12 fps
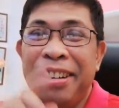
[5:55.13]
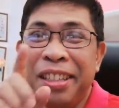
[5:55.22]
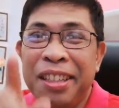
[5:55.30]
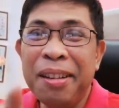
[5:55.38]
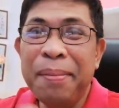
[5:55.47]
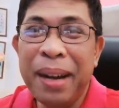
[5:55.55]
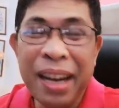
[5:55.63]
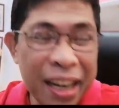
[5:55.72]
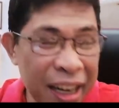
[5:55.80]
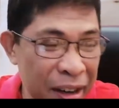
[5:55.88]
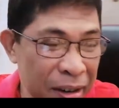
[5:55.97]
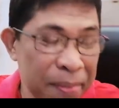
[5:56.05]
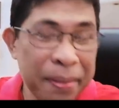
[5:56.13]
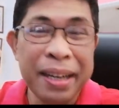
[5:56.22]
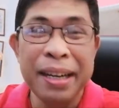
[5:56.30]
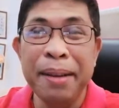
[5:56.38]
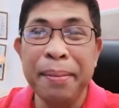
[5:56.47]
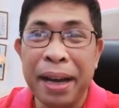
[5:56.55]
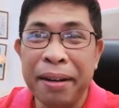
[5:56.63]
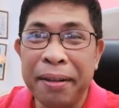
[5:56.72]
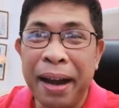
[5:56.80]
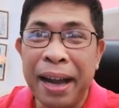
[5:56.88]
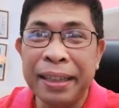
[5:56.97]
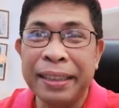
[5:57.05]
Kung gusto mag-recover ni
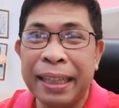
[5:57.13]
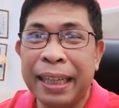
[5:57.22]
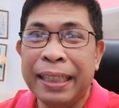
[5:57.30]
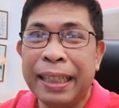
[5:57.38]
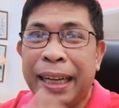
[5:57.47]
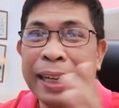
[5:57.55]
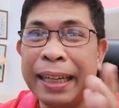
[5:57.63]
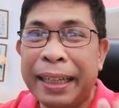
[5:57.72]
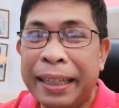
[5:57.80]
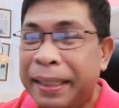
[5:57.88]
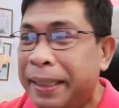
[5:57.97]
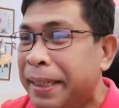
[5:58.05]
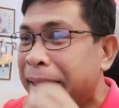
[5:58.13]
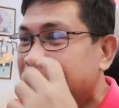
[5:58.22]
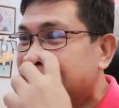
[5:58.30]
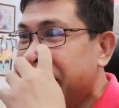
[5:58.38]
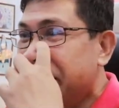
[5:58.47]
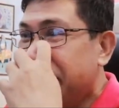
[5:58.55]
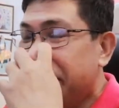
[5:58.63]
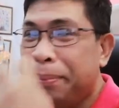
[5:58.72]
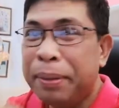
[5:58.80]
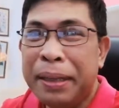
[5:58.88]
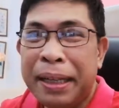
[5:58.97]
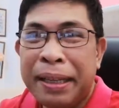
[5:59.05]
Maruha sa kanyang
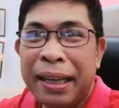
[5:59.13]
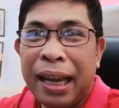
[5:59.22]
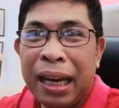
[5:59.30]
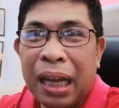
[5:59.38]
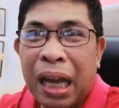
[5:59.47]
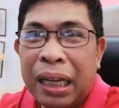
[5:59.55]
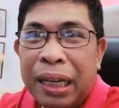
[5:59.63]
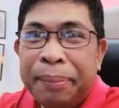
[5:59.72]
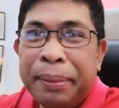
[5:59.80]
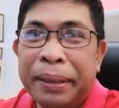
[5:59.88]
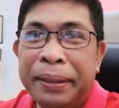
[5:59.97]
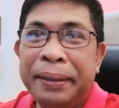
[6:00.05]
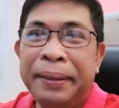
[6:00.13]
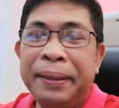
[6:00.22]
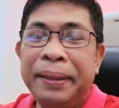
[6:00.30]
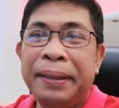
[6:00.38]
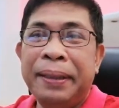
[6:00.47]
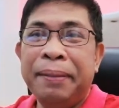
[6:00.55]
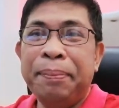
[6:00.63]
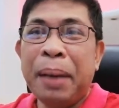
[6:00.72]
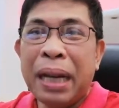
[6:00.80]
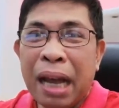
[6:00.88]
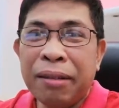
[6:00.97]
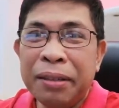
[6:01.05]
political career po,
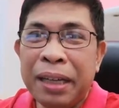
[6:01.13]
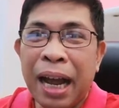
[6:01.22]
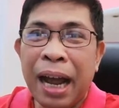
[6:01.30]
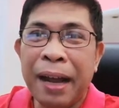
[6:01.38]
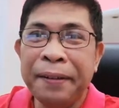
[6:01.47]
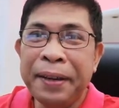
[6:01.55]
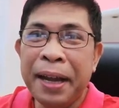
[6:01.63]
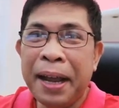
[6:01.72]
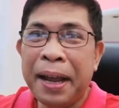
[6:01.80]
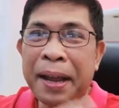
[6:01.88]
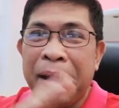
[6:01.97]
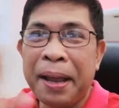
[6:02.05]
panahon na na